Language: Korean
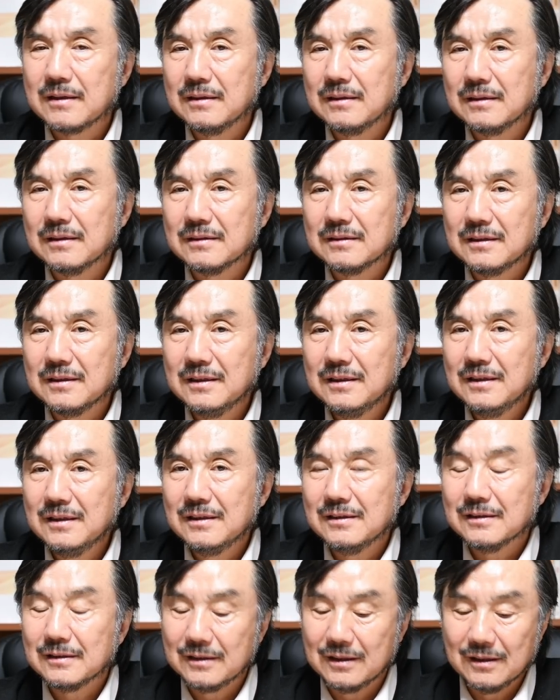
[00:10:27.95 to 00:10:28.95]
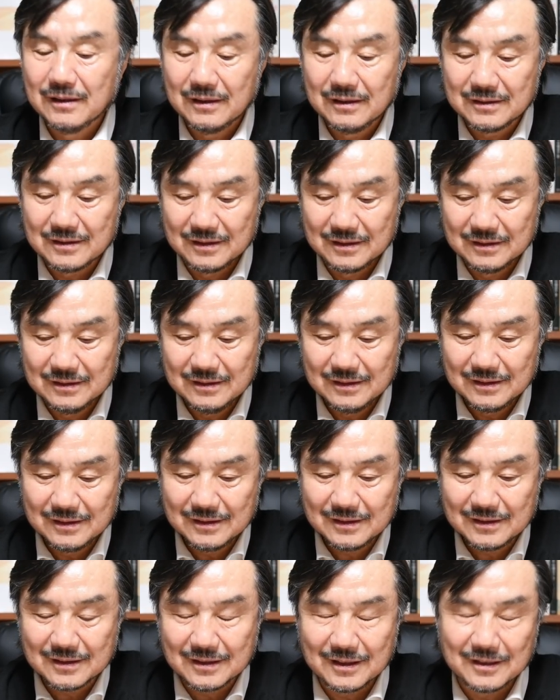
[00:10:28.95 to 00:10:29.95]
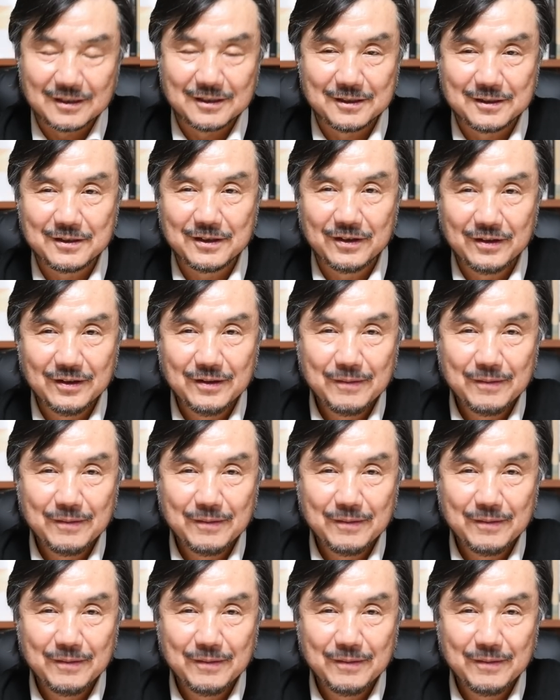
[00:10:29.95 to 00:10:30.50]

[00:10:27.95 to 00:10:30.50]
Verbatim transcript: 그런 것들이 느껴지는 것이죠.